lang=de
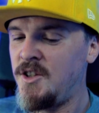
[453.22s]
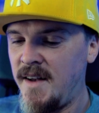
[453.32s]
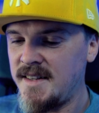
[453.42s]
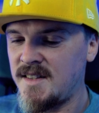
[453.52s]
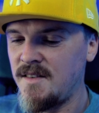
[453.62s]
Ich
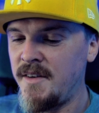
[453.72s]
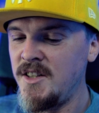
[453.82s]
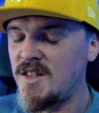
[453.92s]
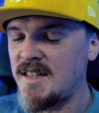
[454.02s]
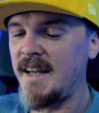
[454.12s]
werde es, wenn
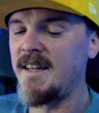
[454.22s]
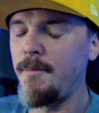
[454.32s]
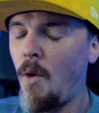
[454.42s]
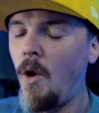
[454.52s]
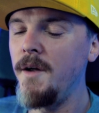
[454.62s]
ich Zeit
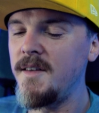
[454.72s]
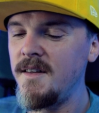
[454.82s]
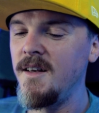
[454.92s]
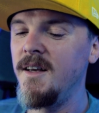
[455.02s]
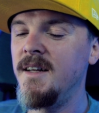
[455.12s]
habe, heute